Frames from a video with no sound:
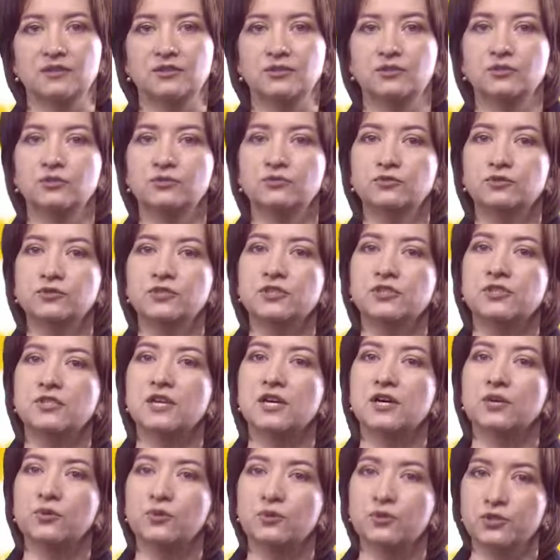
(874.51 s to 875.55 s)
Ну вот и
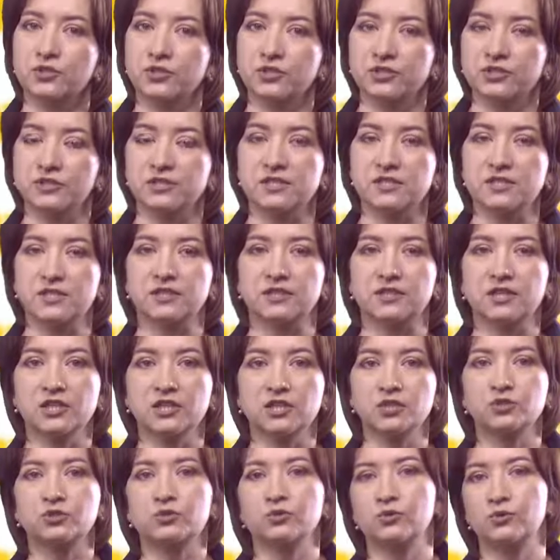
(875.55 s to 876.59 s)
закончился
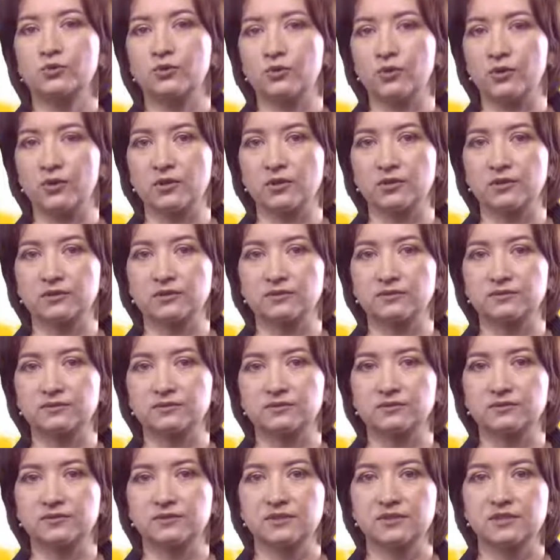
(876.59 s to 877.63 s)
наш урок.
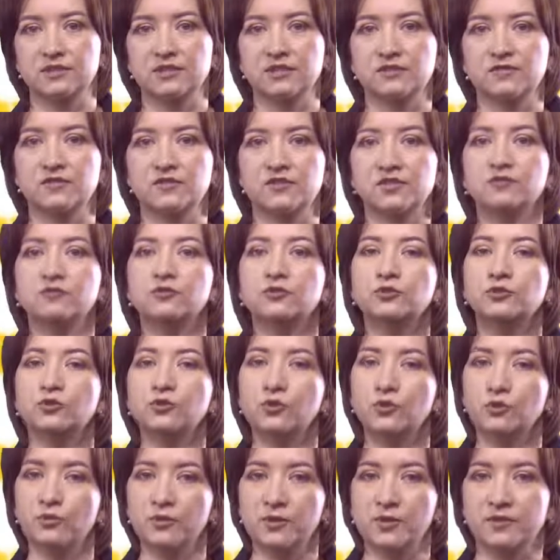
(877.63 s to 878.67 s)
Всего
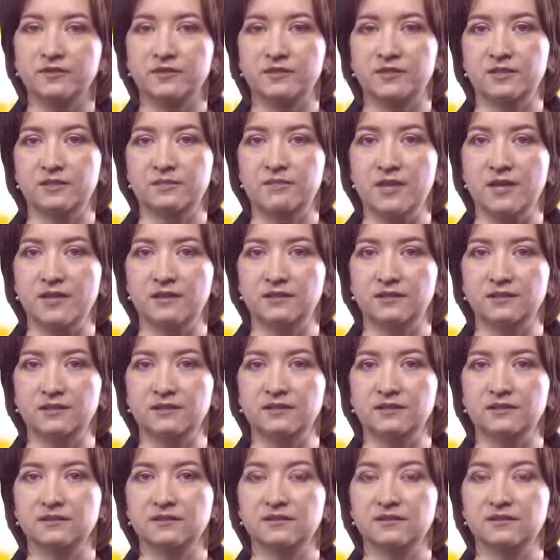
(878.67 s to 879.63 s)
доброго, ребята.